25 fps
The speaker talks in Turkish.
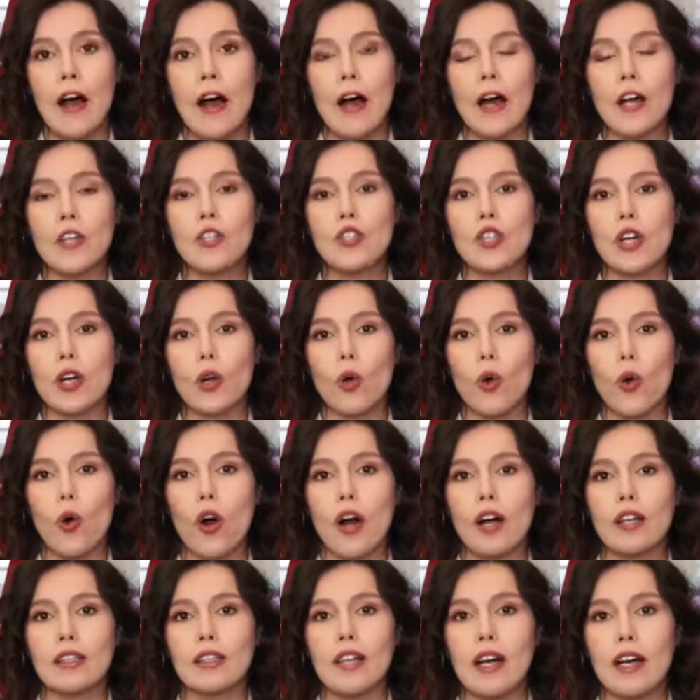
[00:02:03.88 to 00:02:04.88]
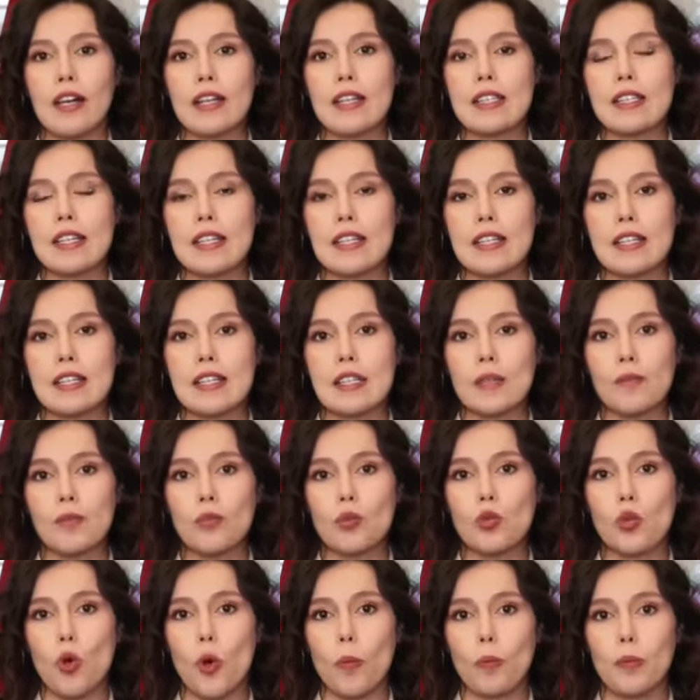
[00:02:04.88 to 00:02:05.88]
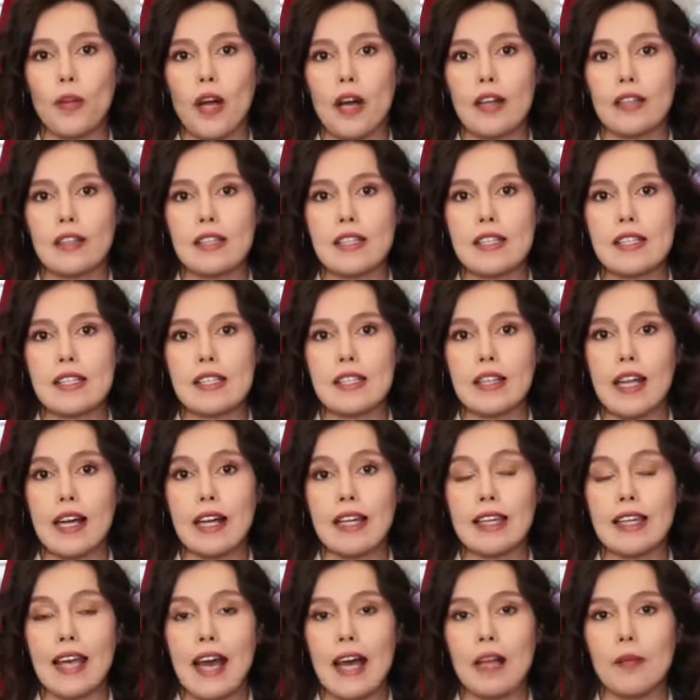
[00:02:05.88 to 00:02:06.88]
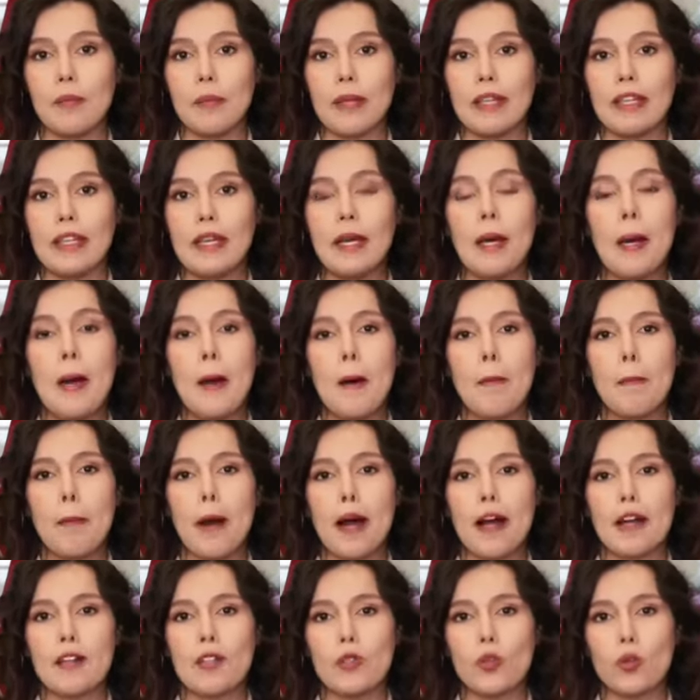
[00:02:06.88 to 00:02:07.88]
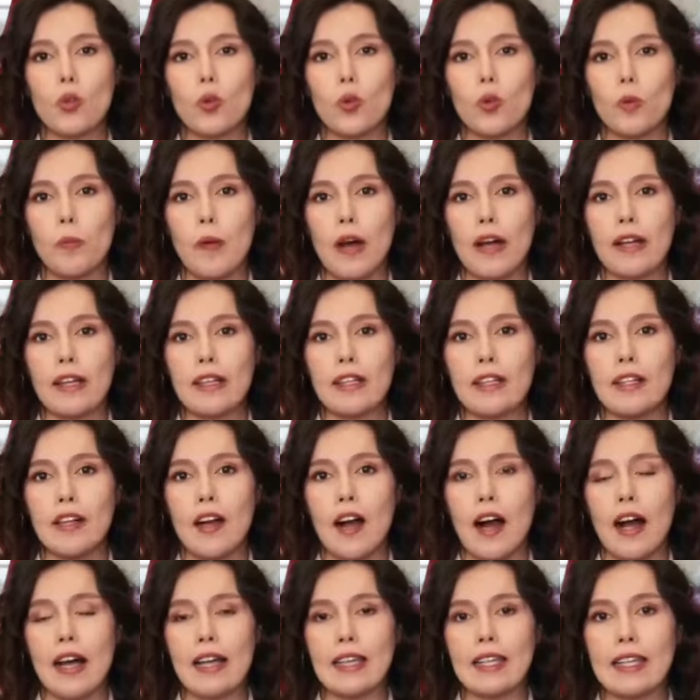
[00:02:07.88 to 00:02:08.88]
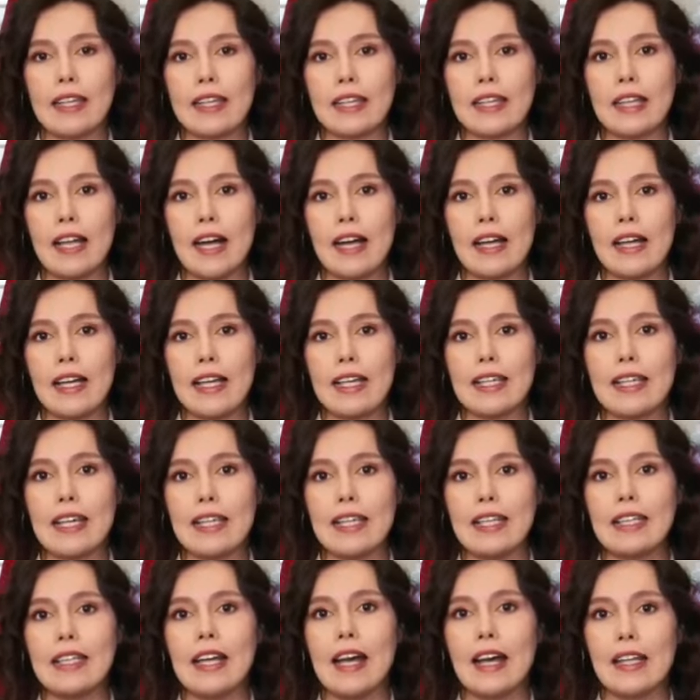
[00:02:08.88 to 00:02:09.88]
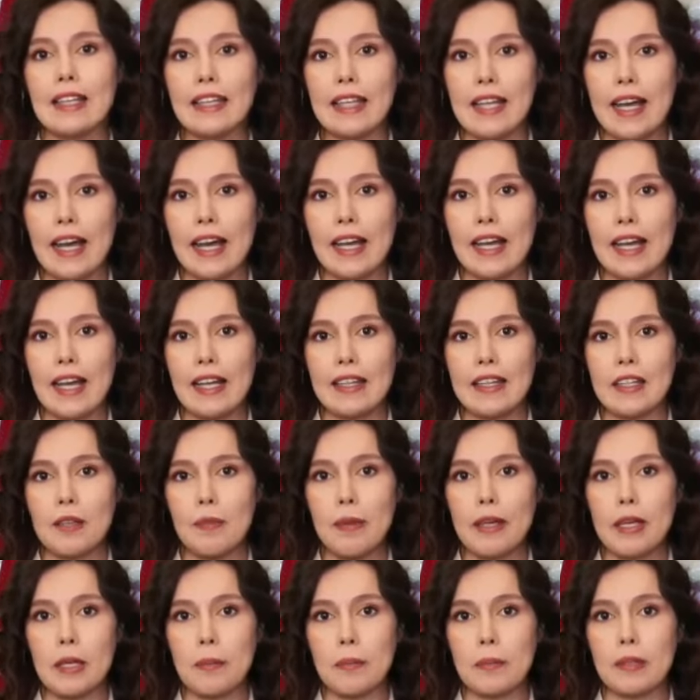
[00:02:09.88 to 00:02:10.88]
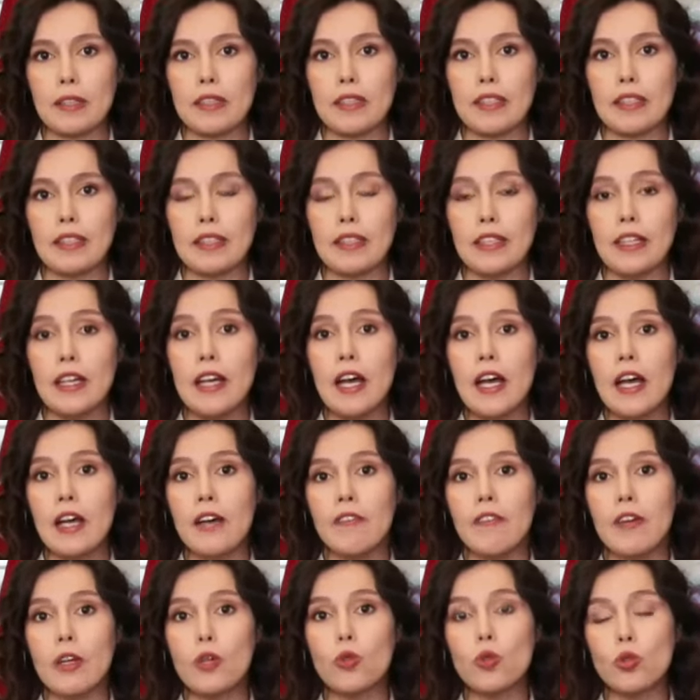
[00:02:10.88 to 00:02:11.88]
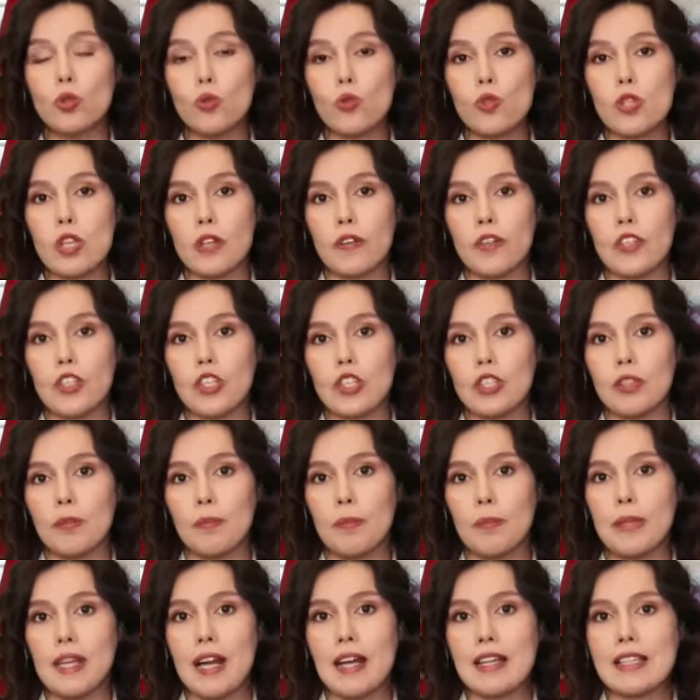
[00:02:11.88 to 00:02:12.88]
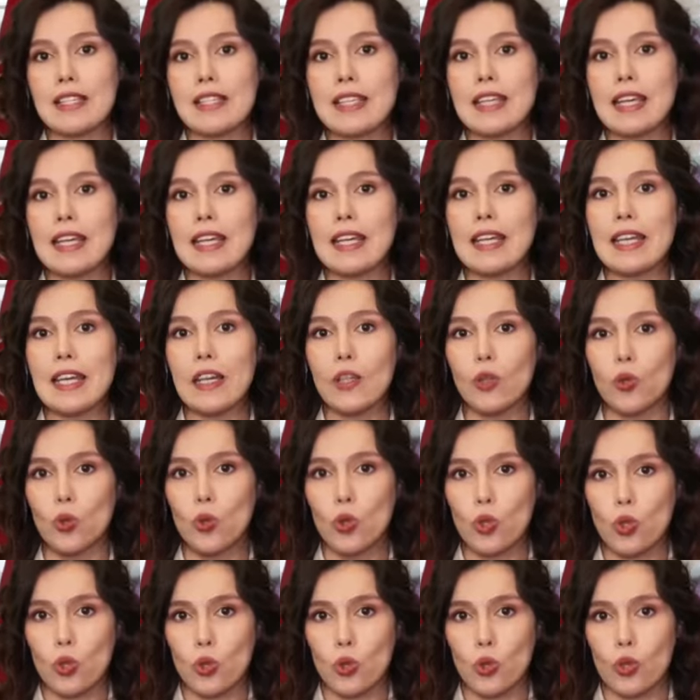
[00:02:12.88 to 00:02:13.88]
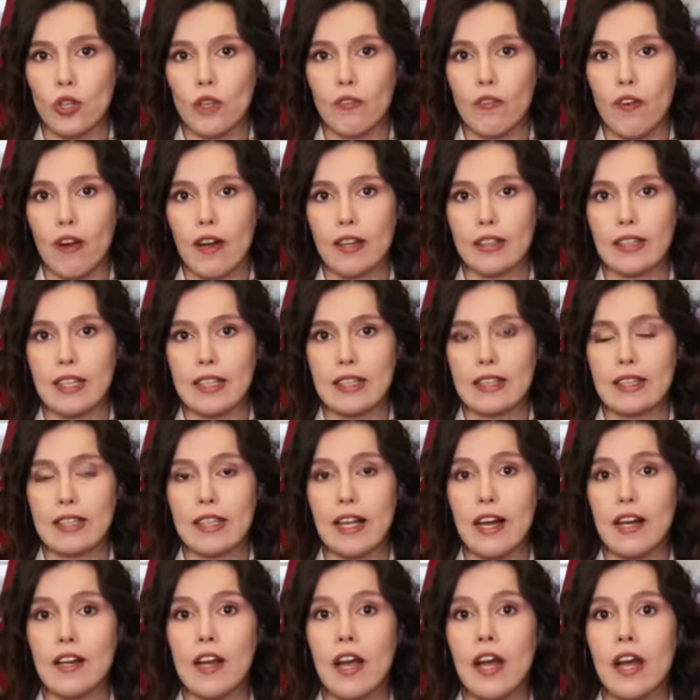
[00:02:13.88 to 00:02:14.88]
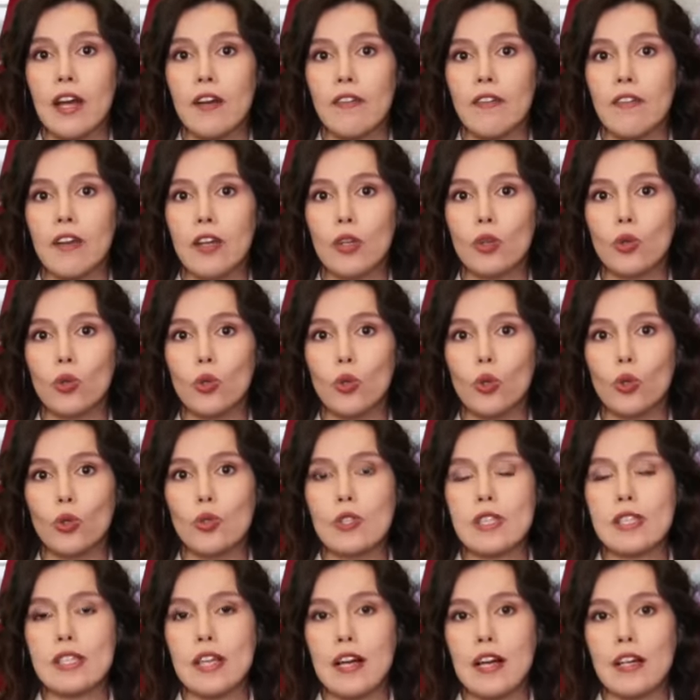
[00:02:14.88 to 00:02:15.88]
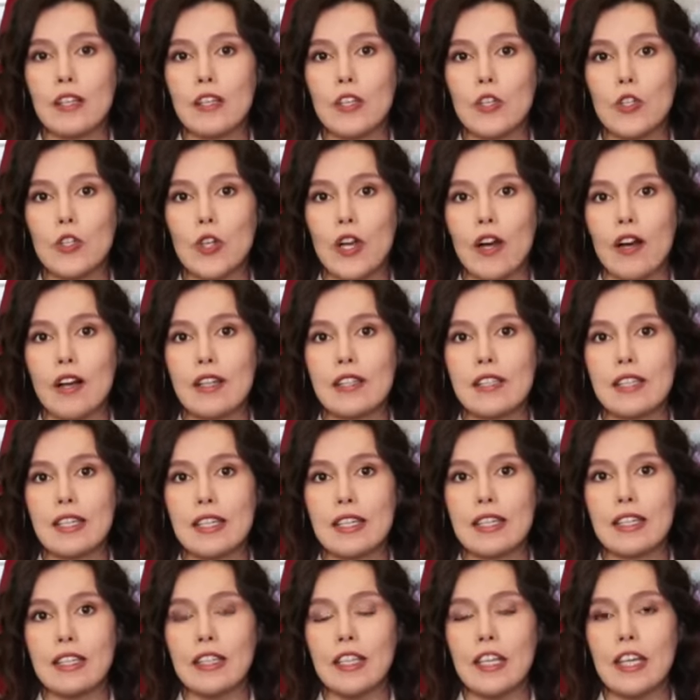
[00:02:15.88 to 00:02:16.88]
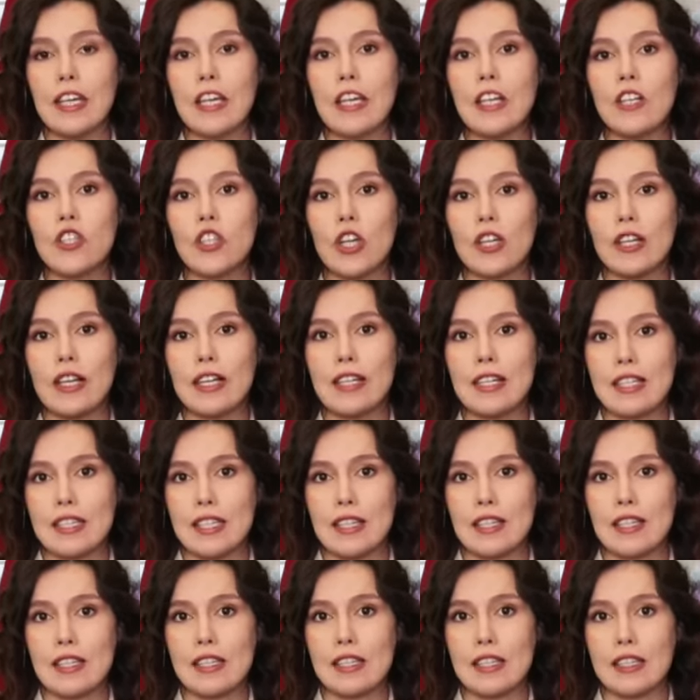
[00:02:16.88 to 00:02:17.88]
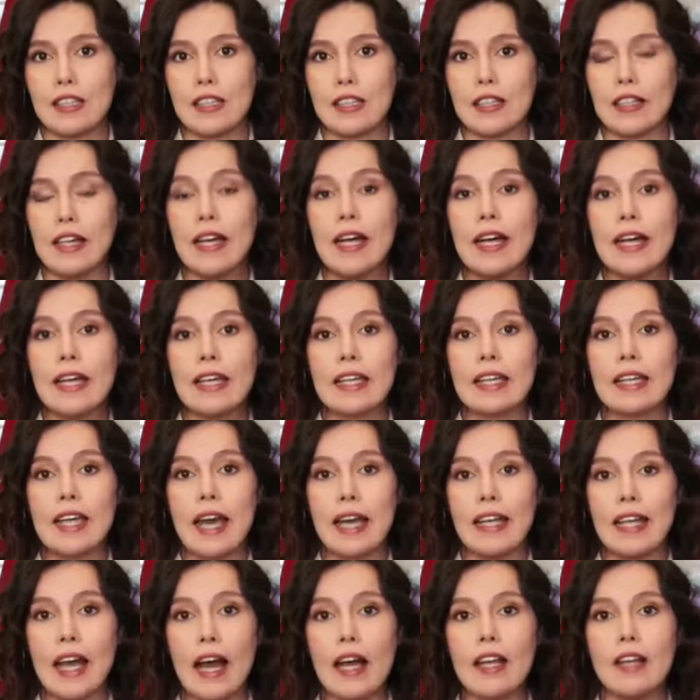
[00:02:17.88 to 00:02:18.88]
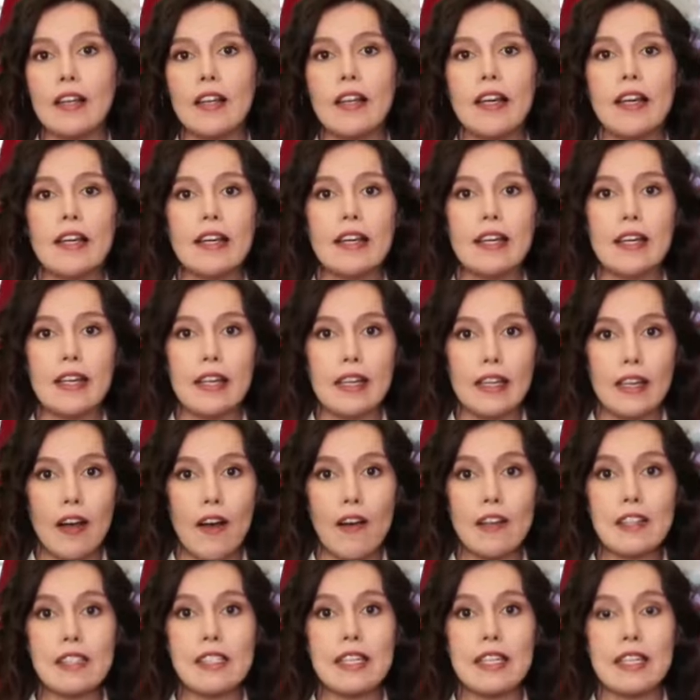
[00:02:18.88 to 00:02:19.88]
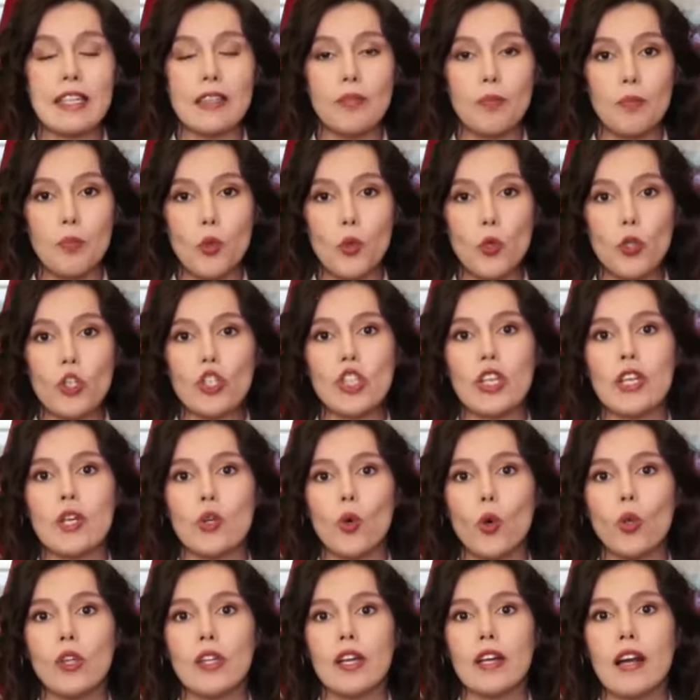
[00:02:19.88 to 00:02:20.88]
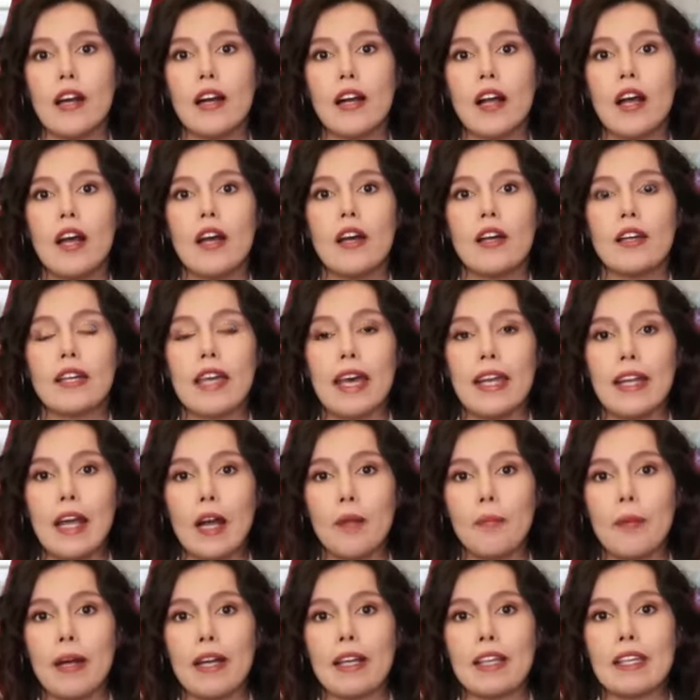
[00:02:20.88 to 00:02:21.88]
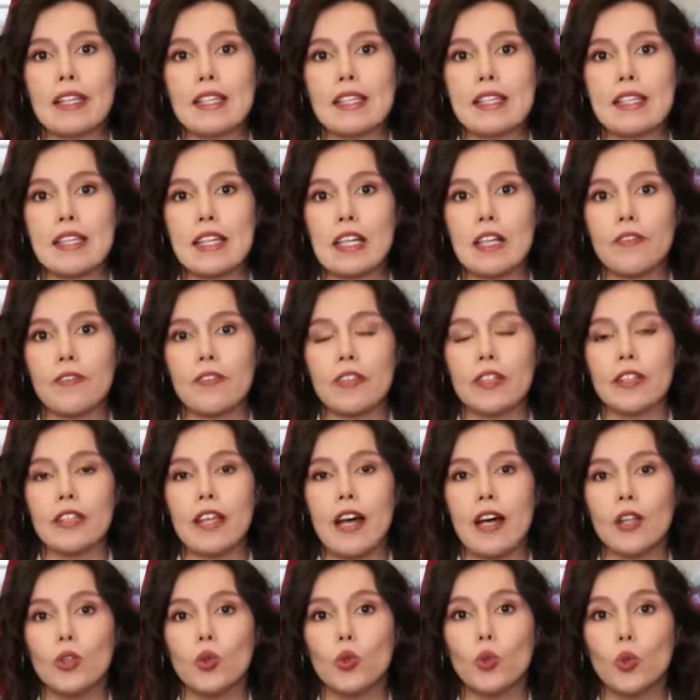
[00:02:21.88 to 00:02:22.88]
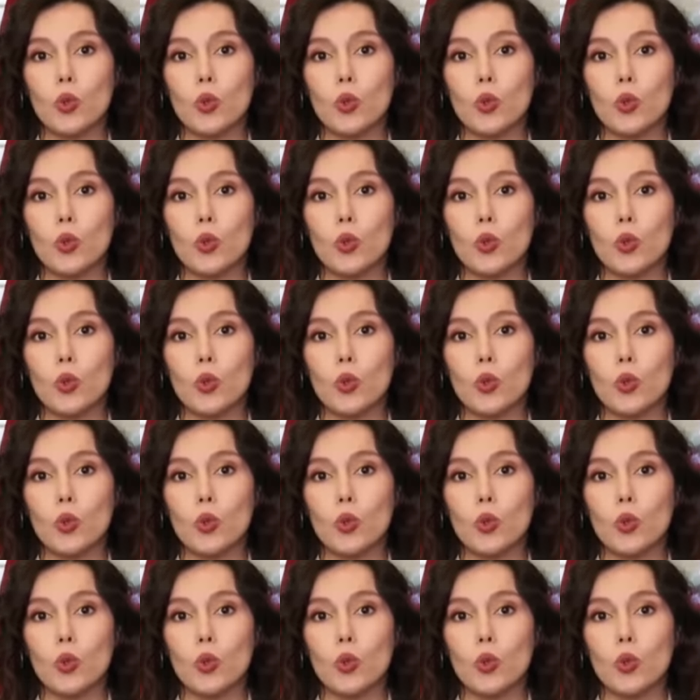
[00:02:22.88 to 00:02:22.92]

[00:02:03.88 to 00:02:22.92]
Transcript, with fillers: Ancak ancak o aday tanıtım toplantısına gelmedi. Parti kurmayları anketlerle yeniden değerlendirme yapıldığını ve Lütfü Savaş'ın biraz geriye düştüğünü ifade ettiler ve dün sadece Hatay'ın ilçeleri tanıtıldı. Genel e, Hatay'ın büyük şehir olarak genel merkez tarafından